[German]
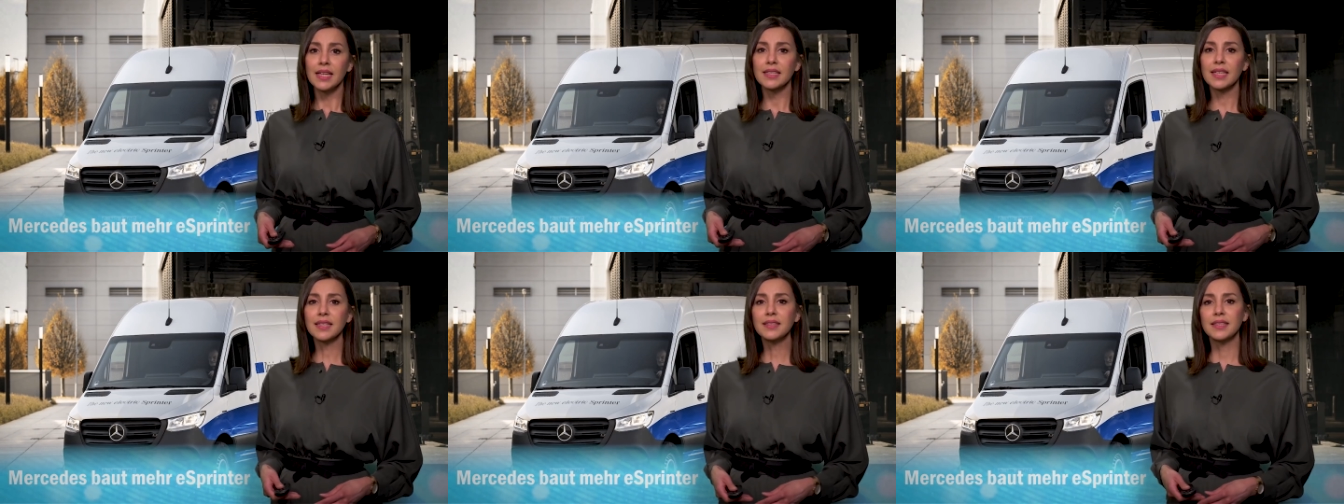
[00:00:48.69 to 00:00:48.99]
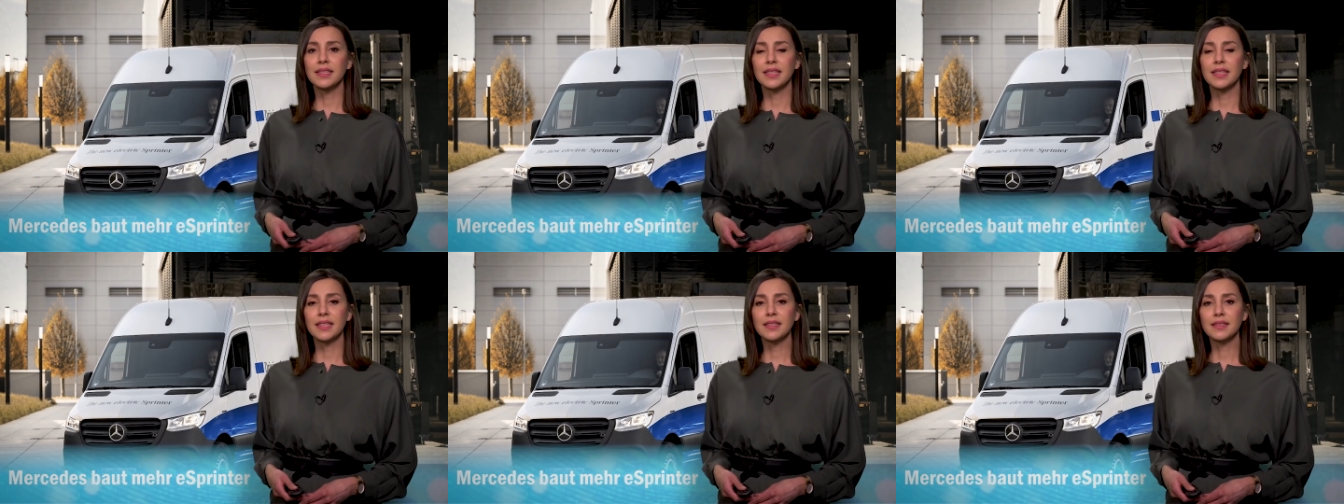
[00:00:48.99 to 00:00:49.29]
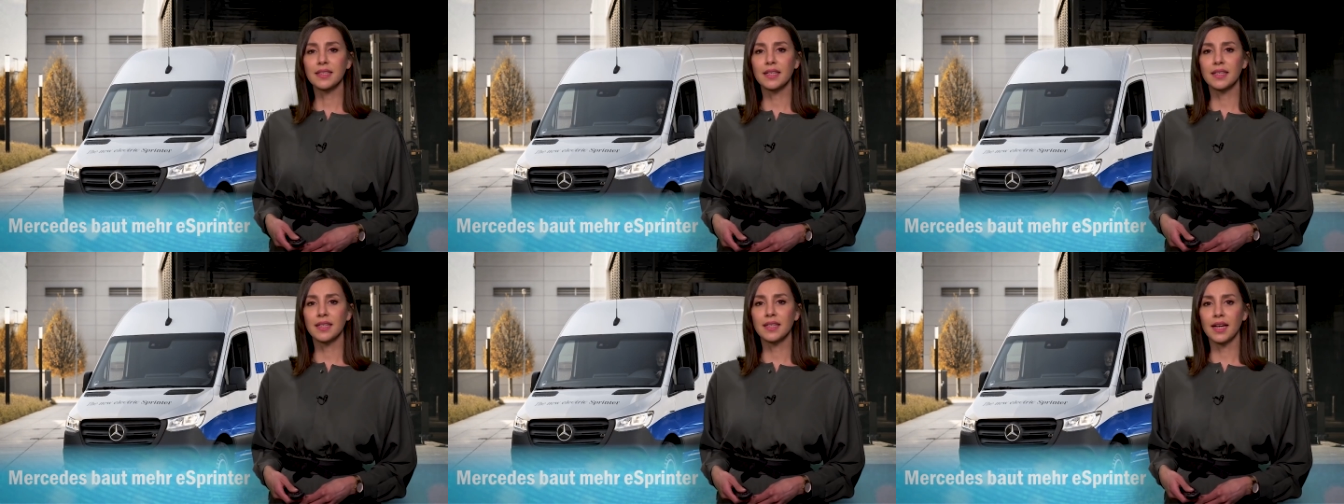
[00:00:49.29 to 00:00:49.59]
dass die
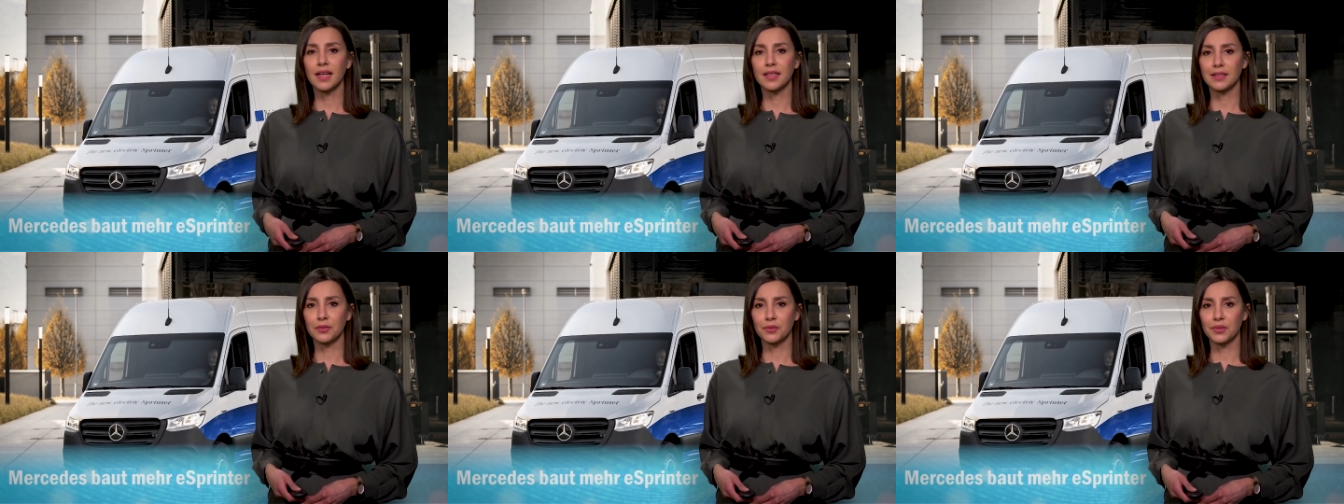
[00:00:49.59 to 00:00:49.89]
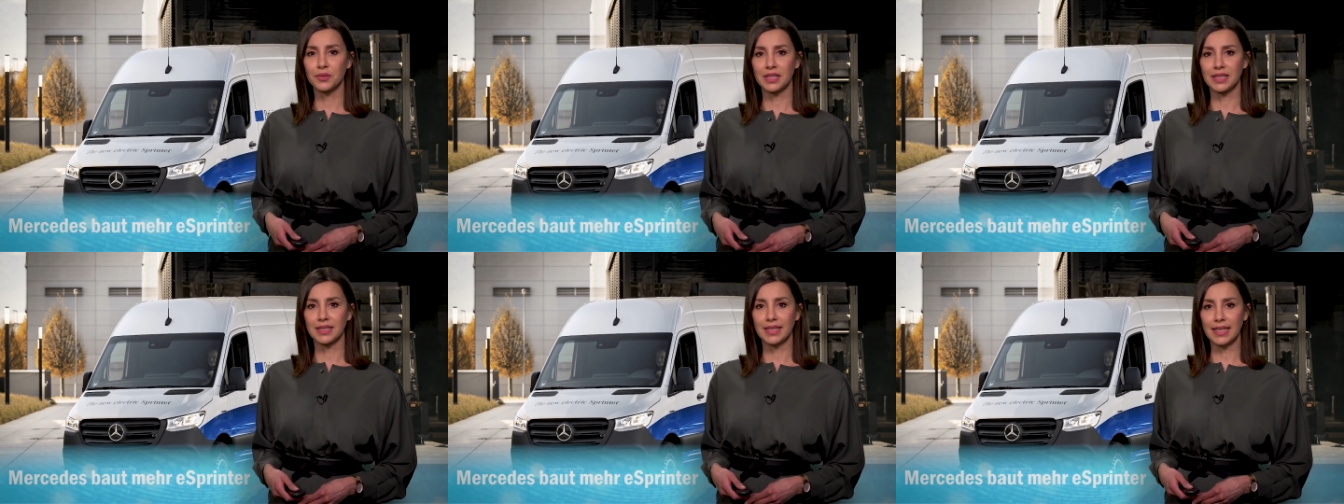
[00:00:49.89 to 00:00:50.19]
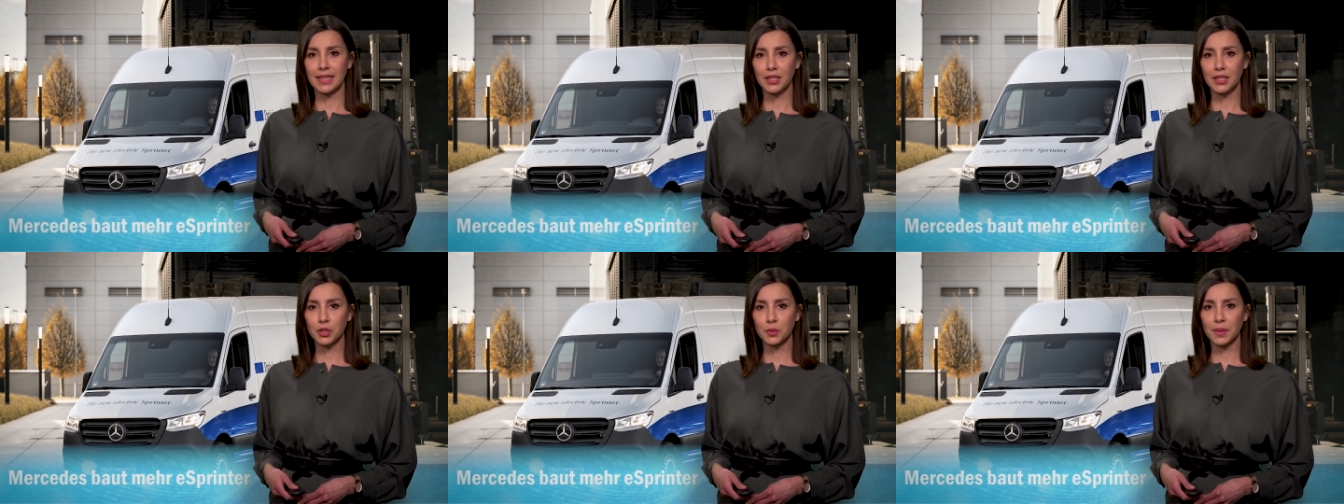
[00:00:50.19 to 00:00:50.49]
nächste Generation
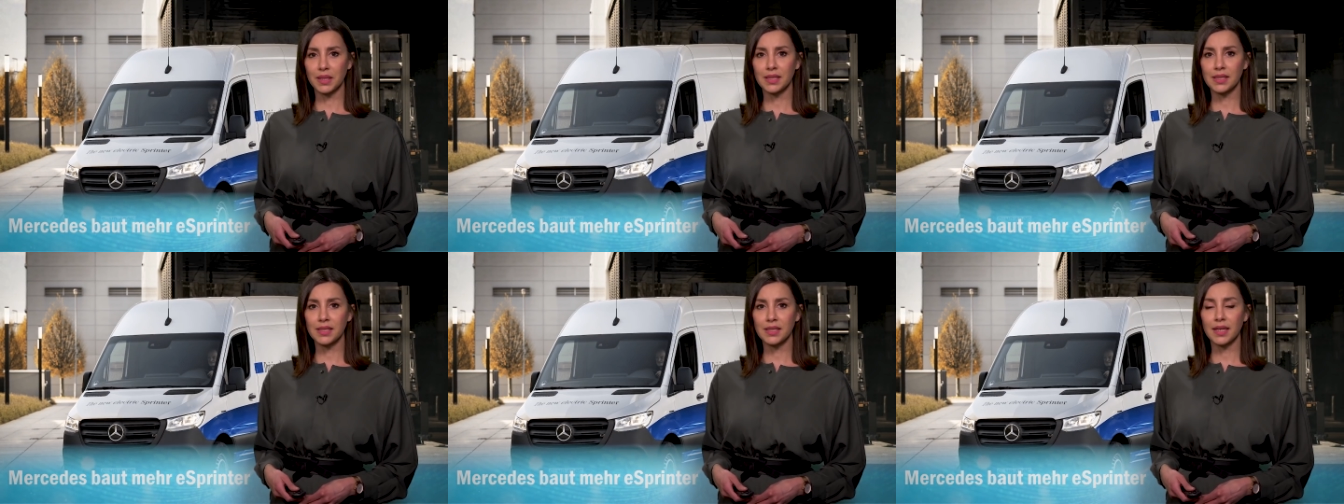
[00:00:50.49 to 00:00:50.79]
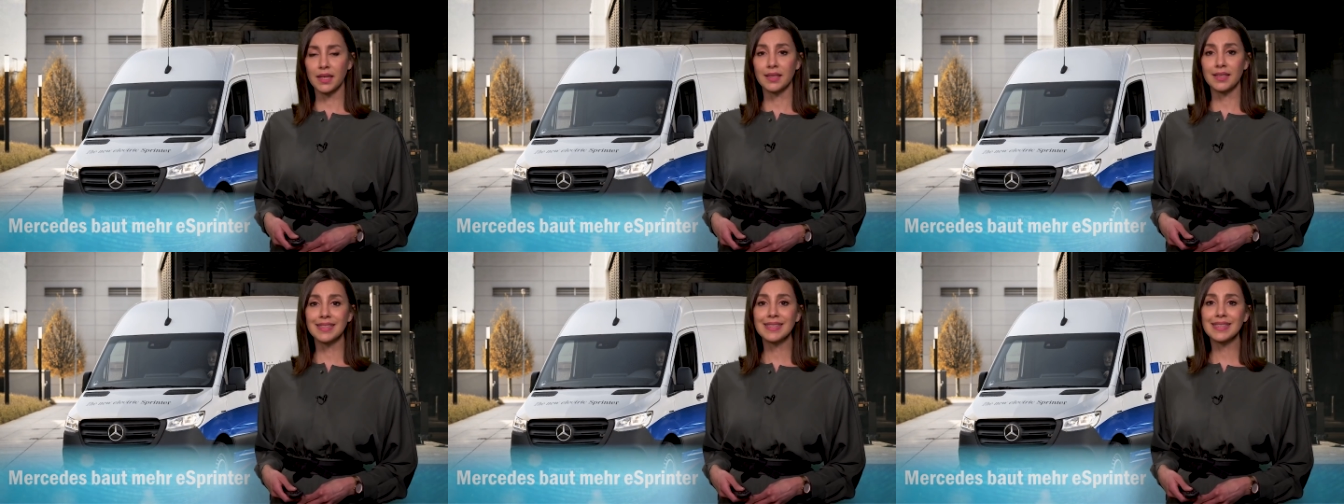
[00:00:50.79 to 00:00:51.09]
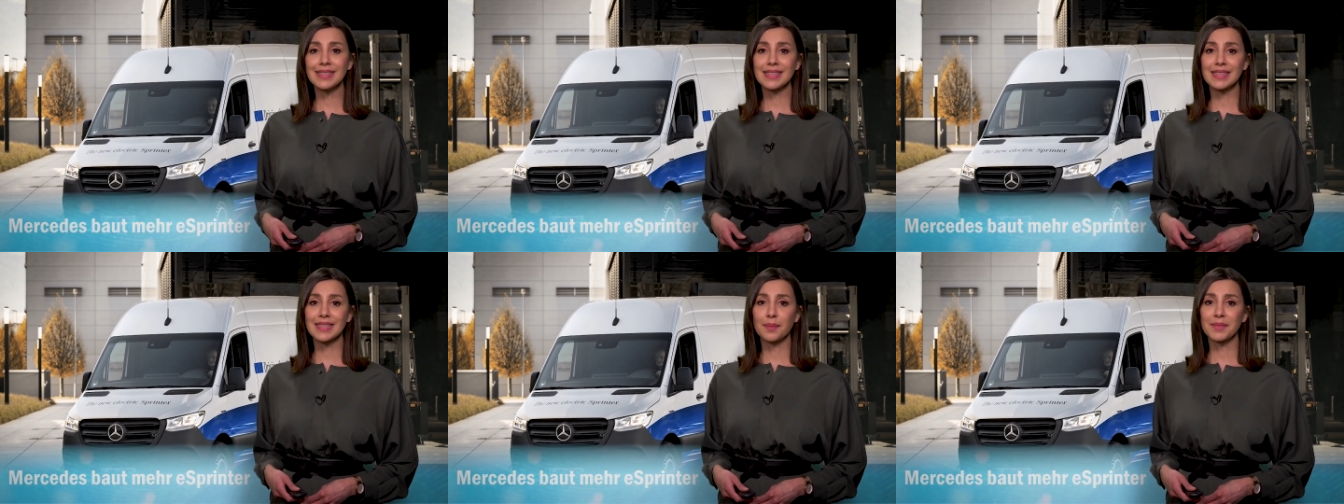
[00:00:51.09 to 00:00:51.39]
des E-Sprinter in
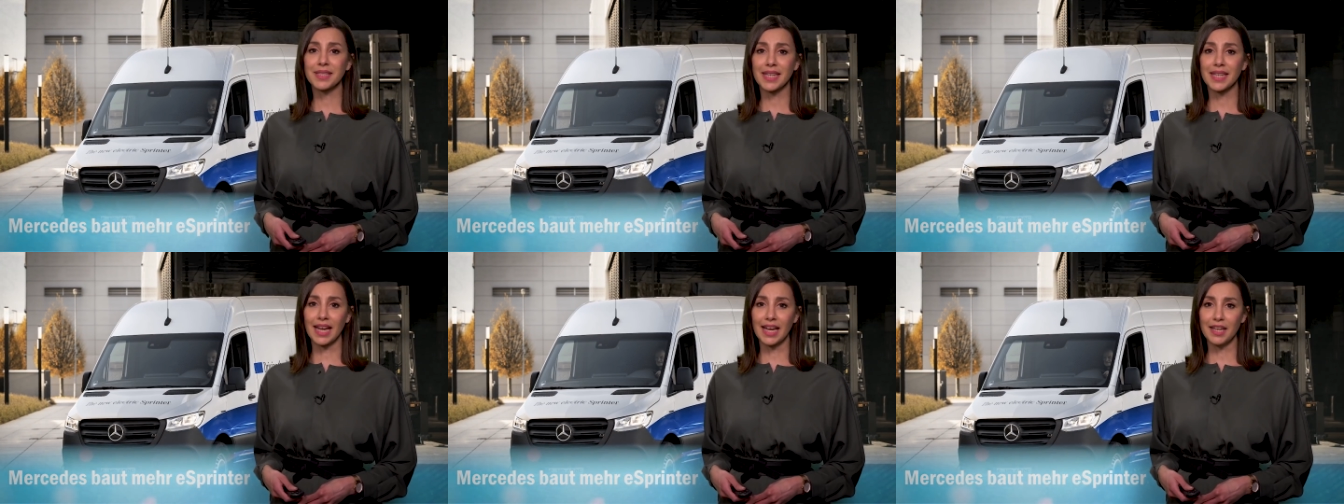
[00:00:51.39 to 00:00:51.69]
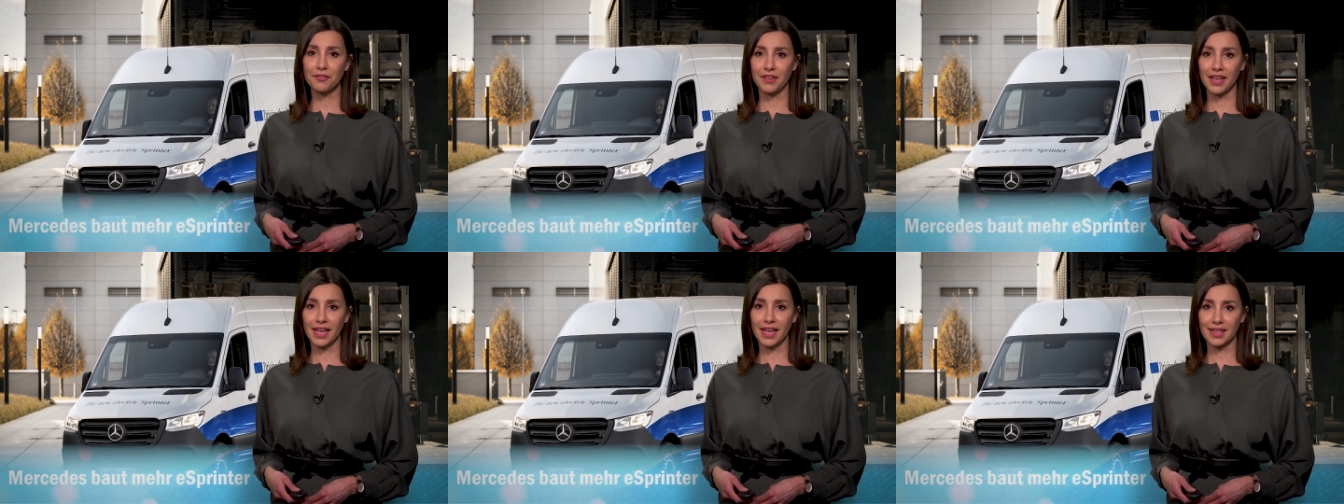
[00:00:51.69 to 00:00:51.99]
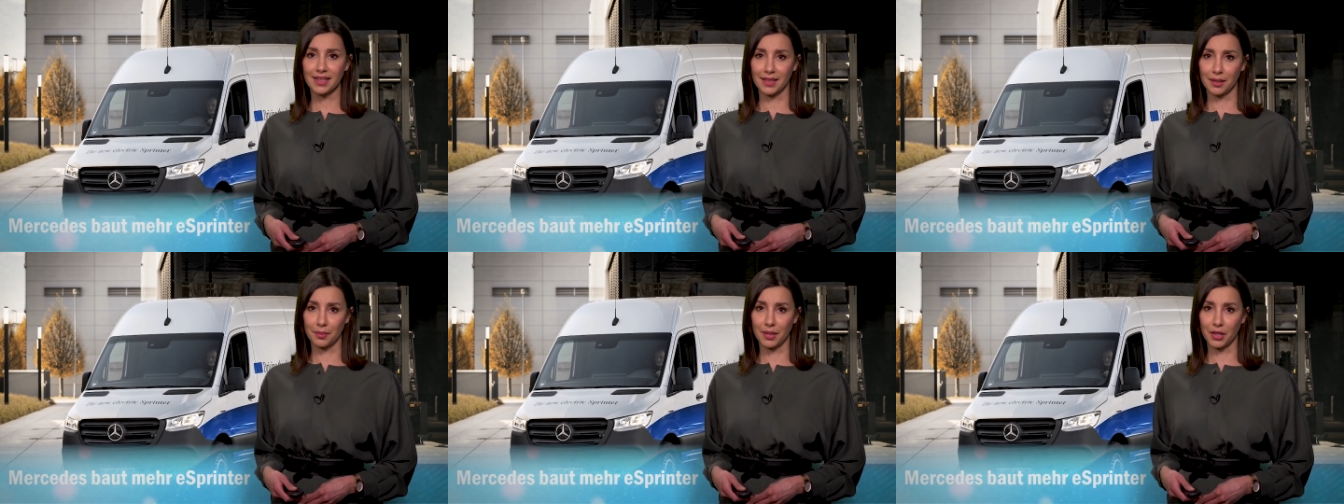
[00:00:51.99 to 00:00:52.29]
insgesamt drei
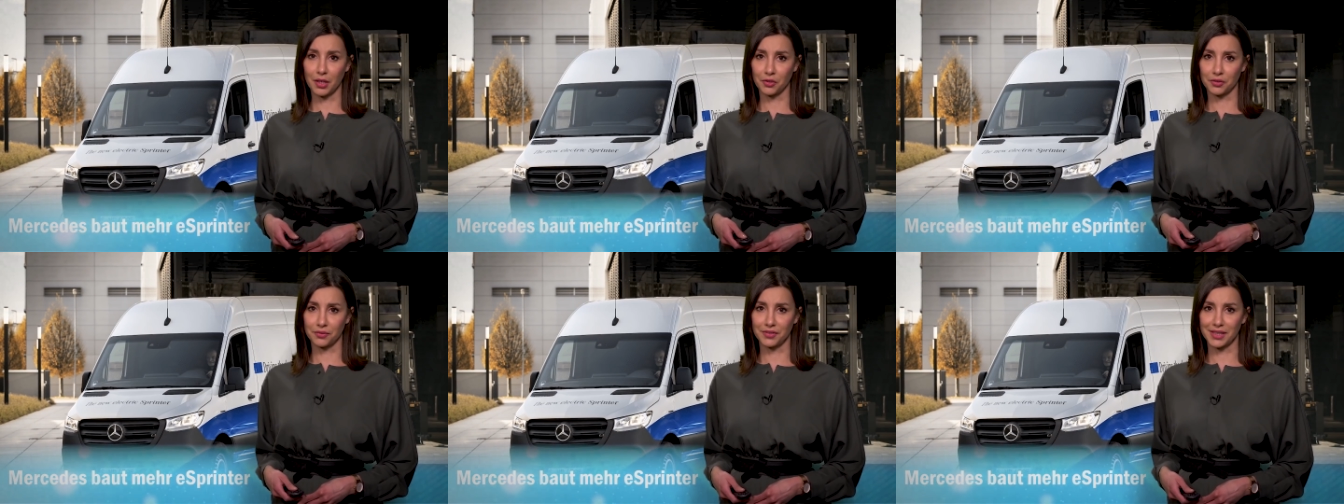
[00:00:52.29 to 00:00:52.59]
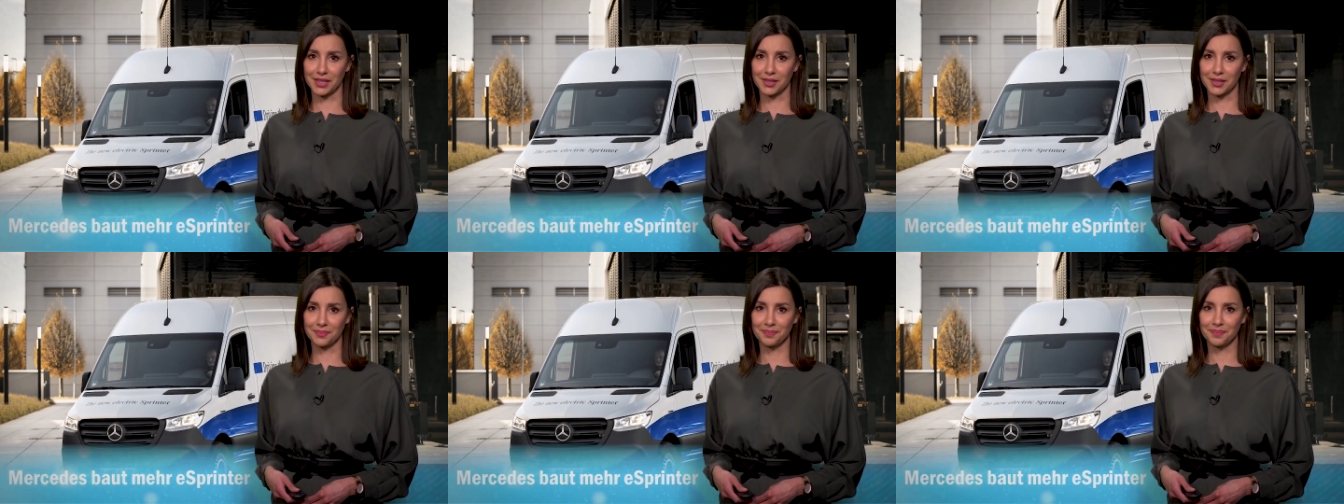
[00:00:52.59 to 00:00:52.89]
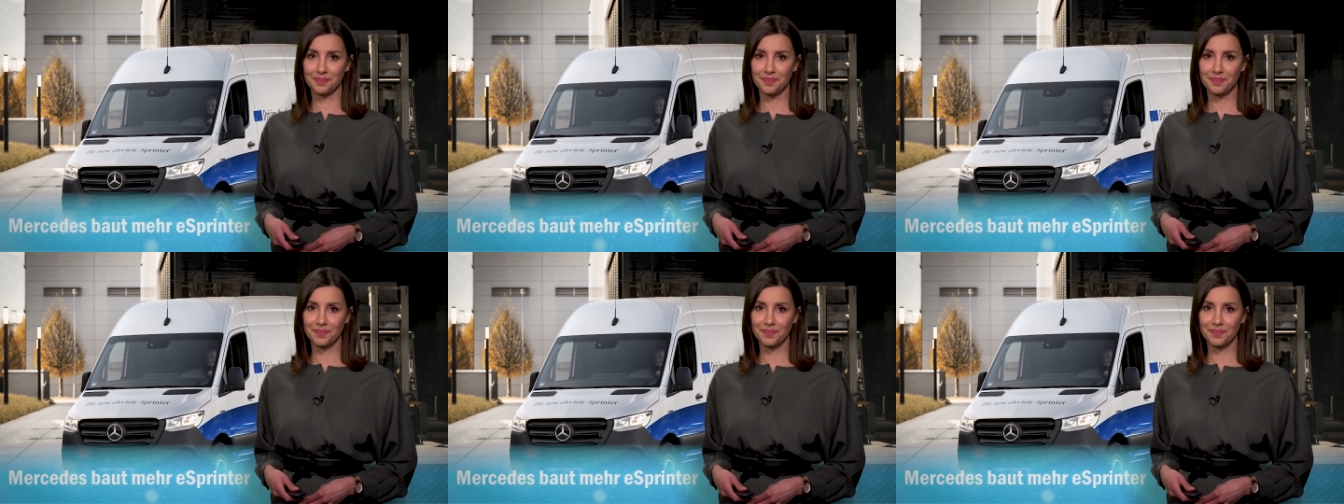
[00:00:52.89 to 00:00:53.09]
Werken gebaut wird.